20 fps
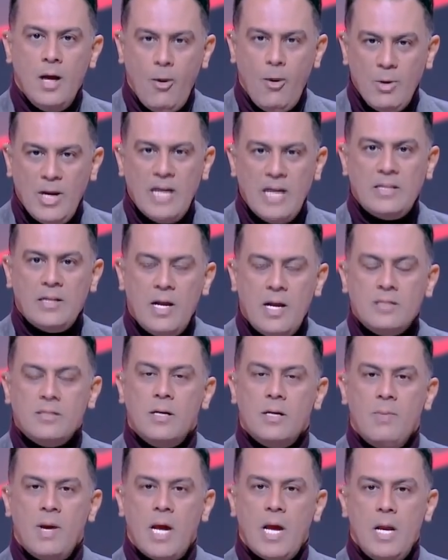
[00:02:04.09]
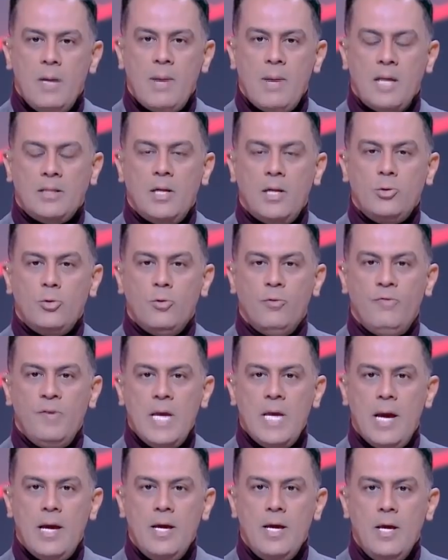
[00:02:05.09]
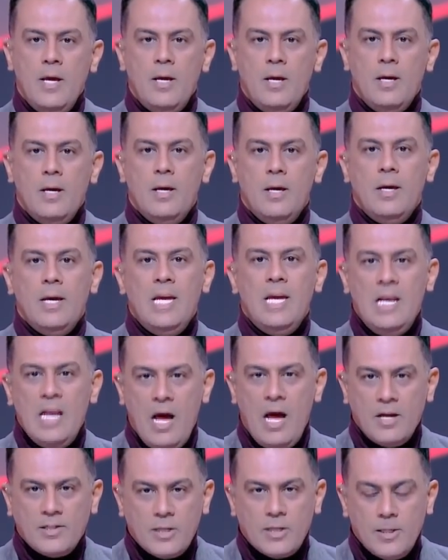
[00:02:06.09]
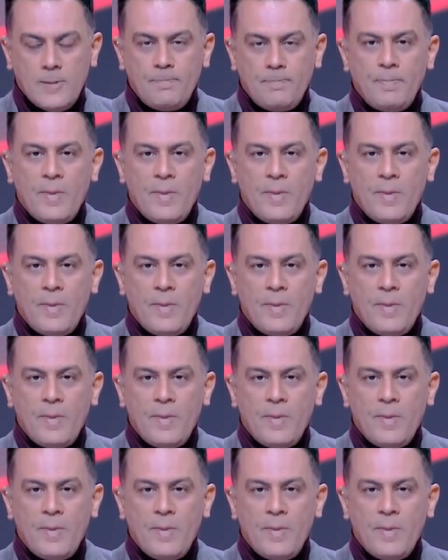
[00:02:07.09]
او لغايه اللحظه اللي بكلم حضراتكم فيها ايه اللي حصل